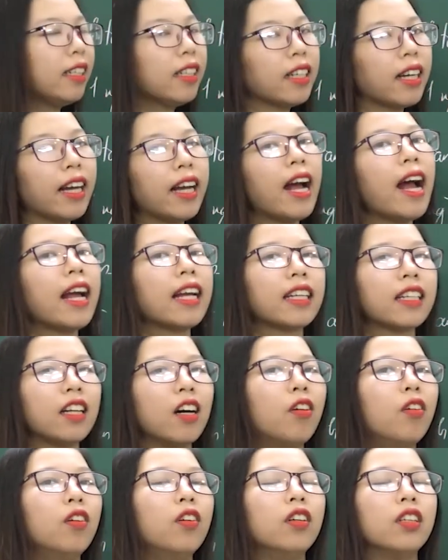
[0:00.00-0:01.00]
những cái hành
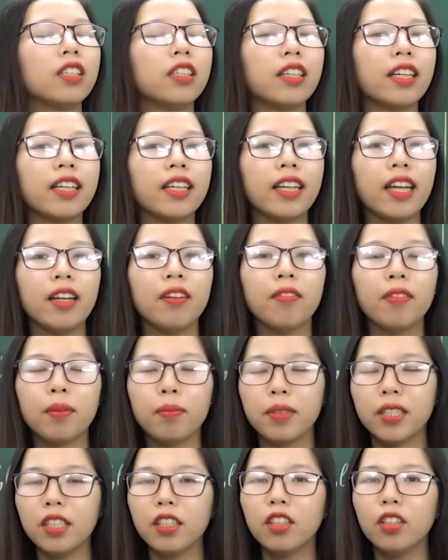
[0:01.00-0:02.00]
động, những cái nét
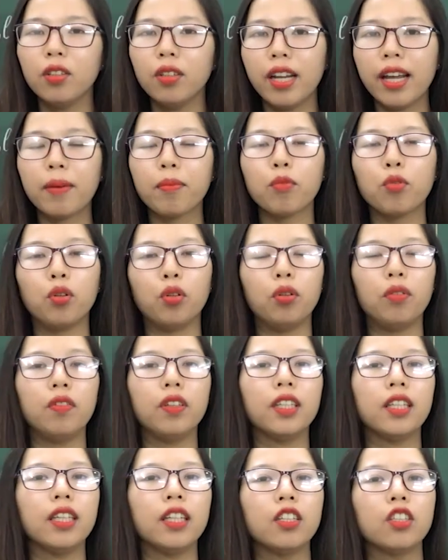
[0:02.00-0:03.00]
phẩm chất tốt đẹp của Lục
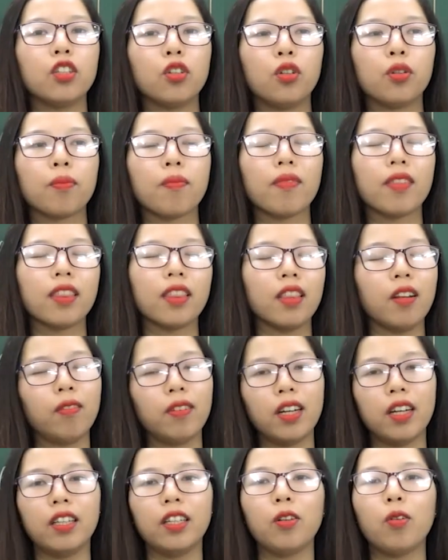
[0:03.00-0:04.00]
Vân Tiên rồi. Đồng
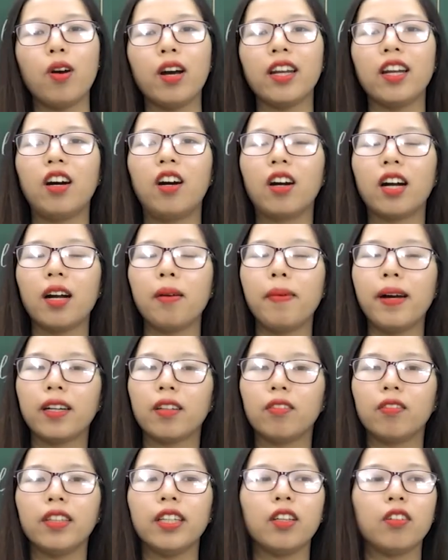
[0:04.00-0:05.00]
thời thì qua đó các bạn
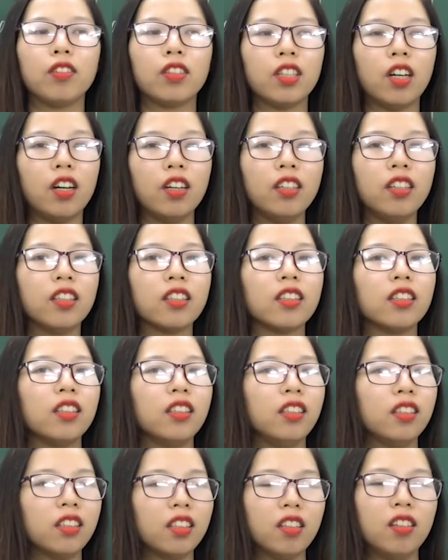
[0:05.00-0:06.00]
cũng hiểu rõ được
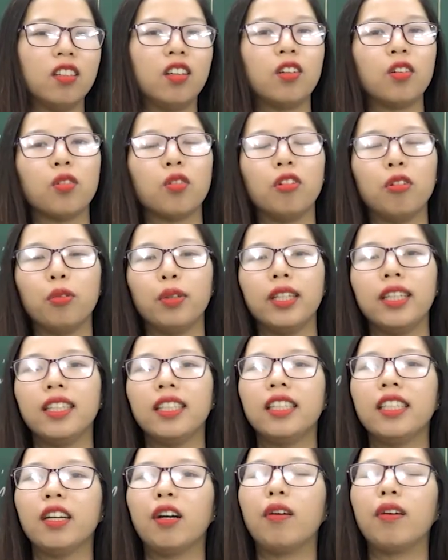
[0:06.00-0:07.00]
tư tưởng của Nguyễn
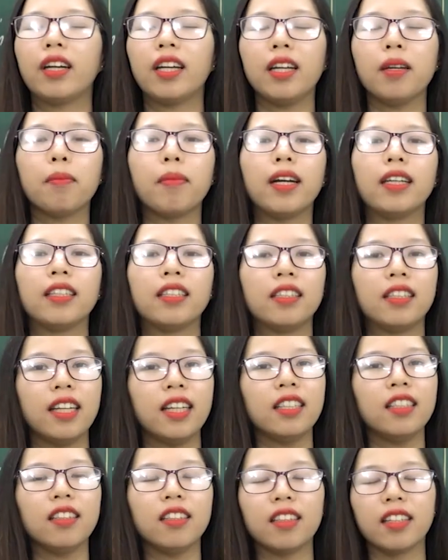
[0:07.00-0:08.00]
Đình Chiểu khi mà
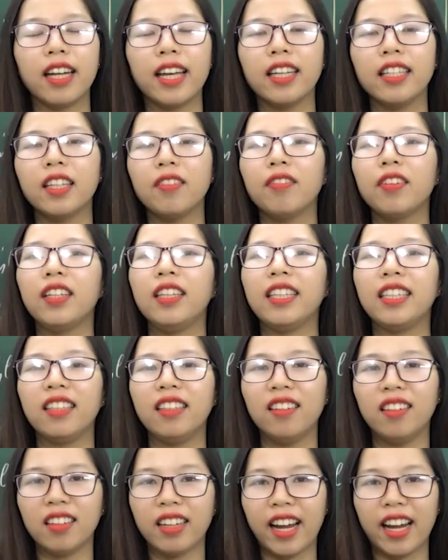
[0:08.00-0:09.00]
xây dựng nên nhân vật lý
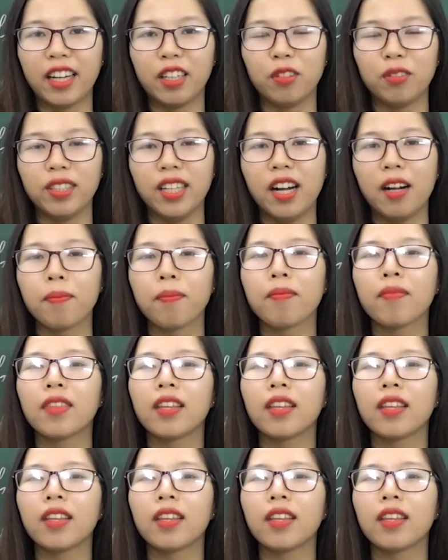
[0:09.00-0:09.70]
tưởng này, đúng không?